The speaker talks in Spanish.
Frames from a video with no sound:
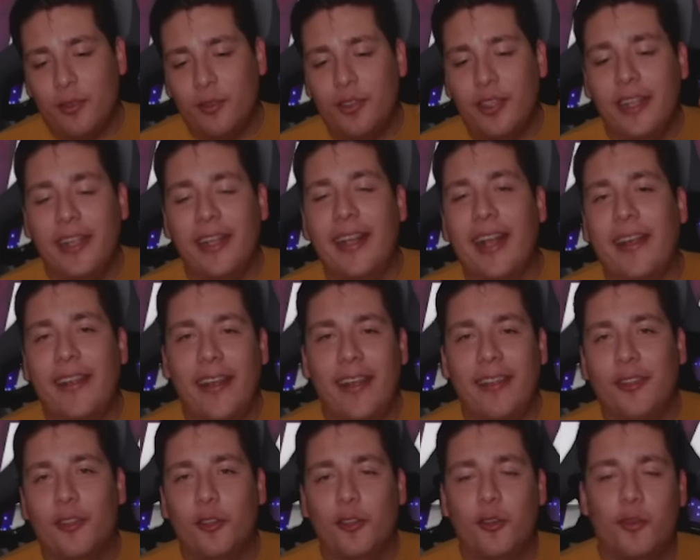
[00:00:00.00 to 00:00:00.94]
seguirá
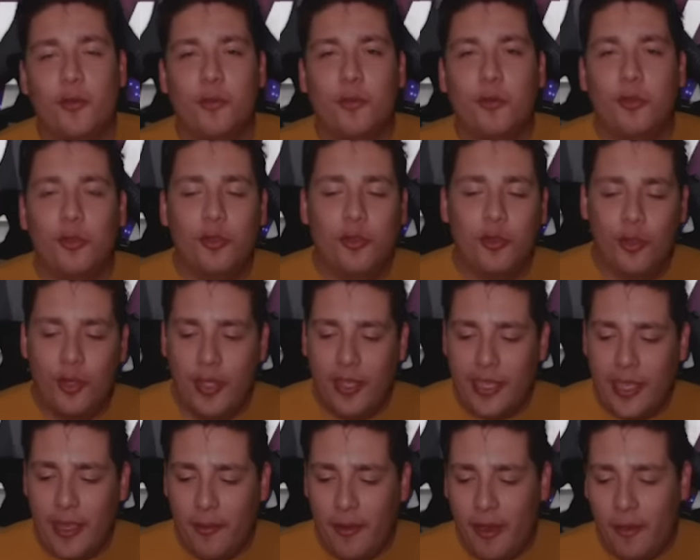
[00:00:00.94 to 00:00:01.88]
dando mucho de qué
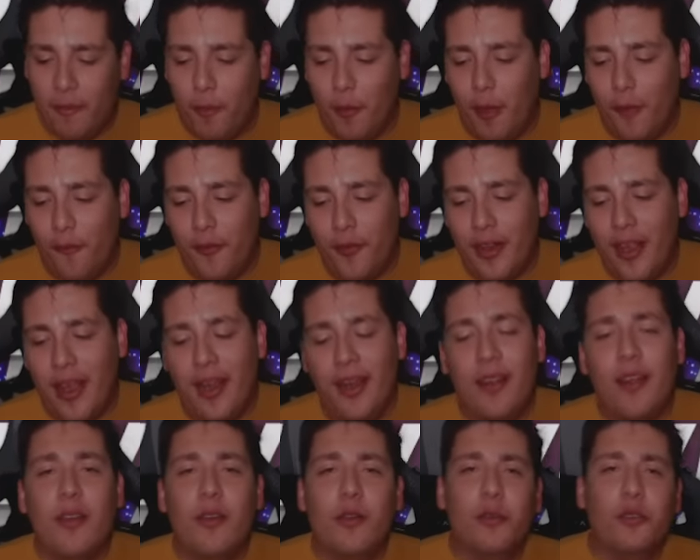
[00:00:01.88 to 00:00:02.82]
hablar. Pero al final,
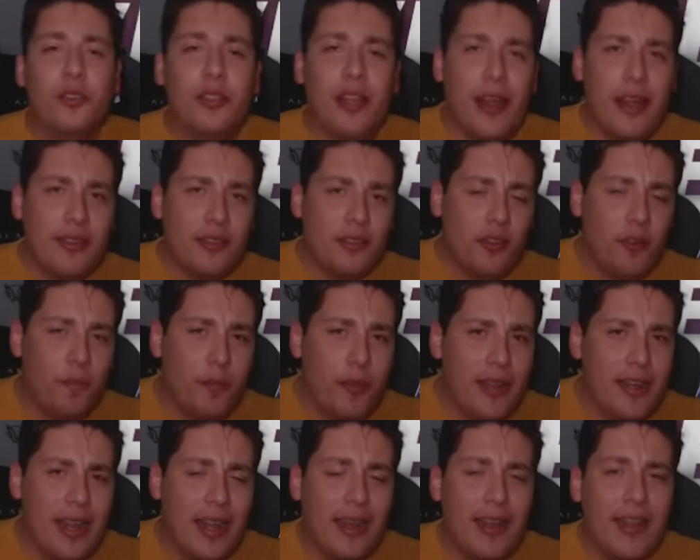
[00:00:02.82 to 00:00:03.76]
¿ustedes qué
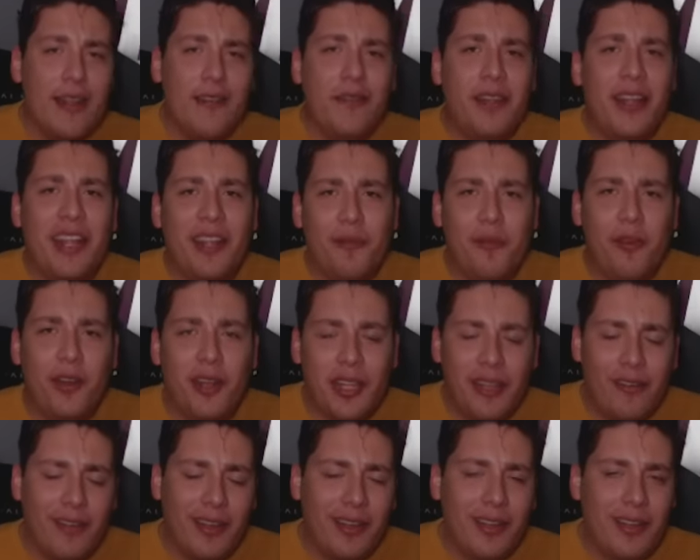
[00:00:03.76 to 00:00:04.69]
opinan? Dejémoslo aquí
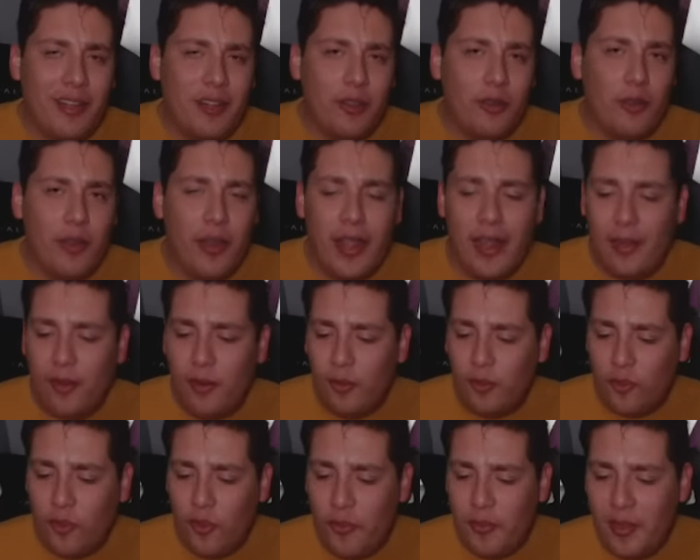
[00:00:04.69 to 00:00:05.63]
abajito en los
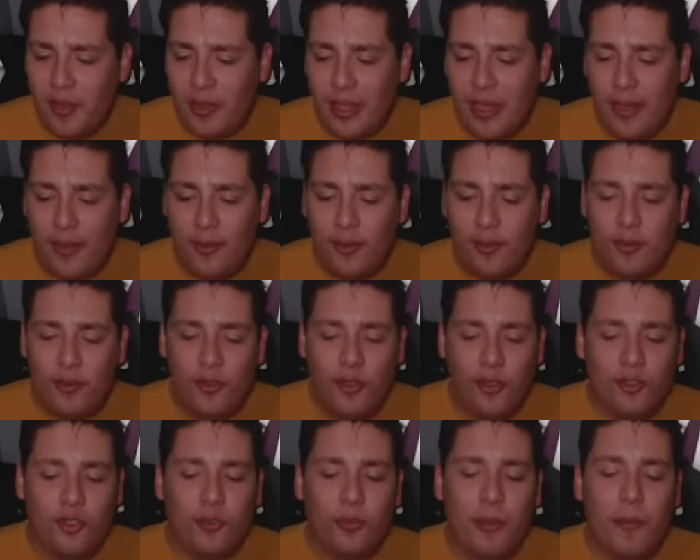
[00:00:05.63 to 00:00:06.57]
comentarios. Yo
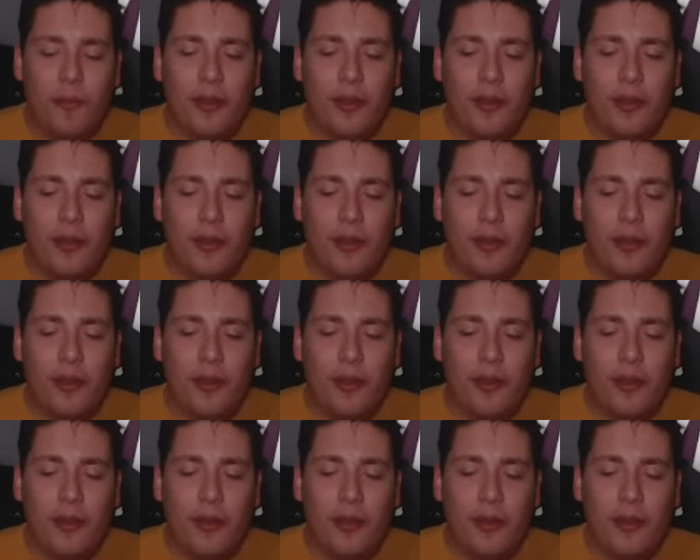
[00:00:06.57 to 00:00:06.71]
soy Pepe